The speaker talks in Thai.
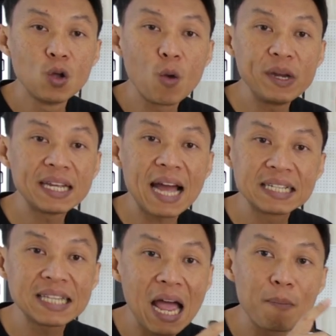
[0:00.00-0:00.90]
โดยวิธีกา
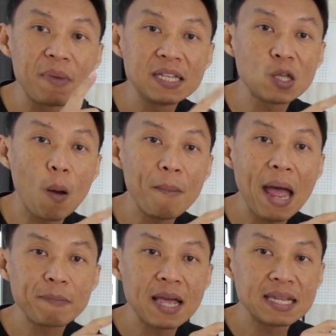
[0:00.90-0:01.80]
รสร้างมีสองแบ
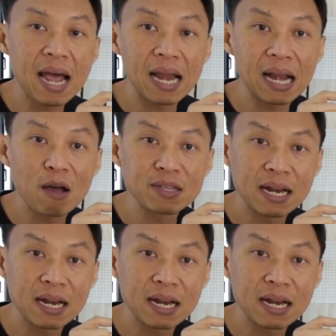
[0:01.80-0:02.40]
บใหญ่ๆเรา